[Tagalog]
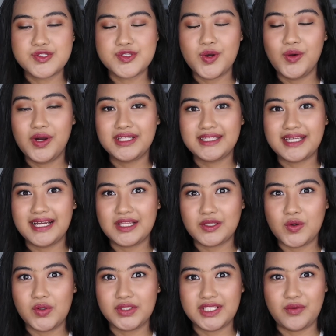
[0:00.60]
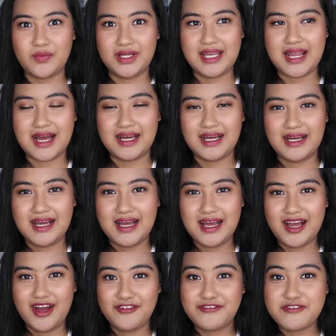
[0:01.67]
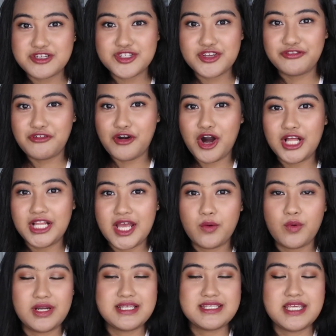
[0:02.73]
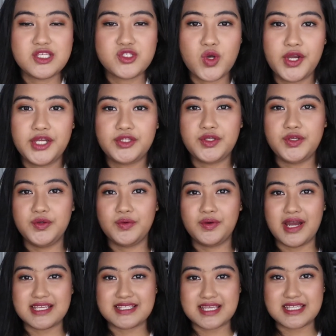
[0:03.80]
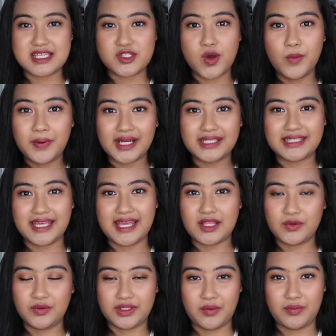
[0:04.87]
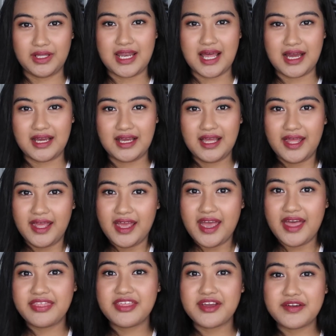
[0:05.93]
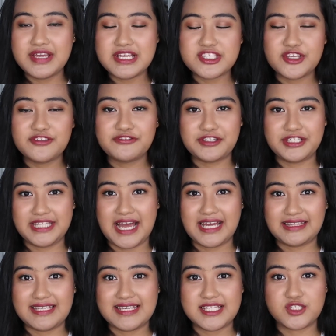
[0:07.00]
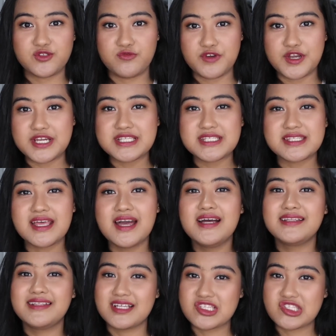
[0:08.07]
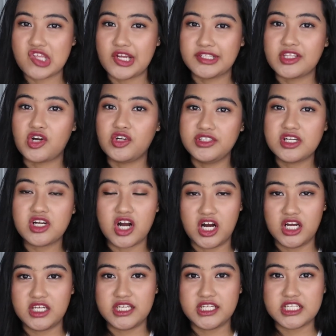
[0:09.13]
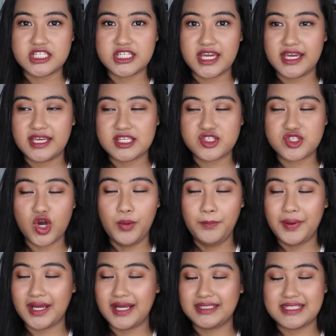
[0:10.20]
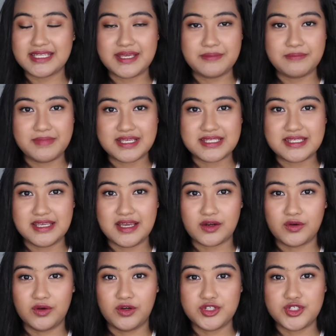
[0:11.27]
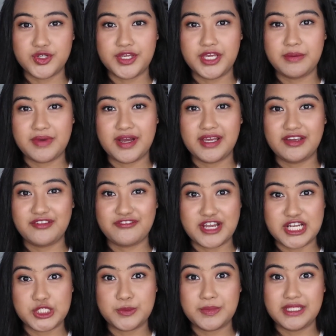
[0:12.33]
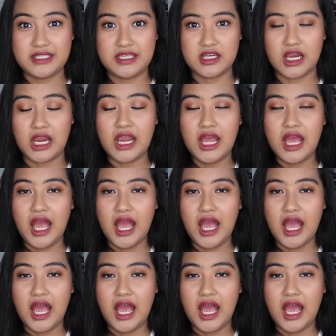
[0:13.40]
So, ang tagal kong nawala. First of all, I wanna say sorry to you guys kasi sobrang tagal kong nawala. And the reason for that is first, nag-start ako ng college and sobrang naging busy ako during my freshman year.